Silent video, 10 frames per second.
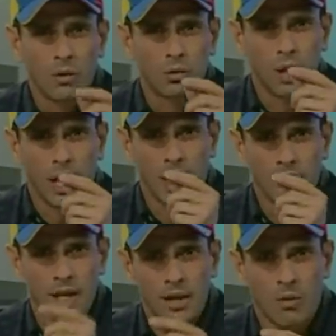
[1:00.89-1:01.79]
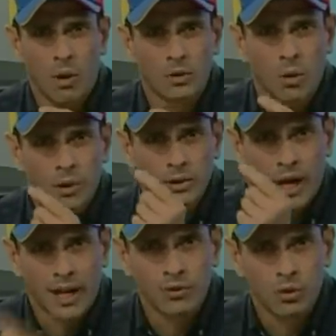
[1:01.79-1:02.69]
Usted allí, cuando
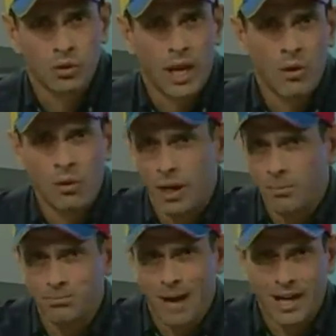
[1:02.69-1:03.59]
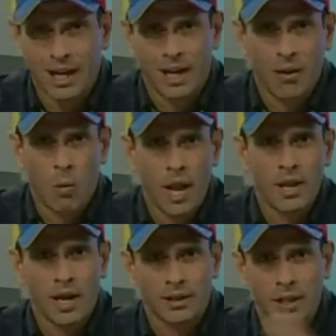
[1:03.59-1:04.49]
entrega su cédula, marca la
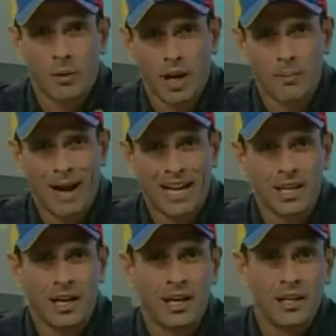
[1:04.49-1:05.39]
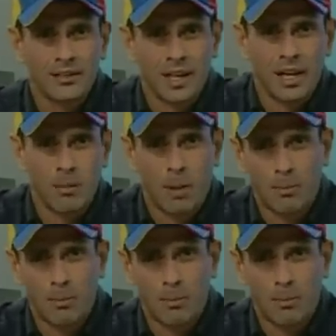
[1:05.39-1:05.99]
huella, activa la máquina, sale el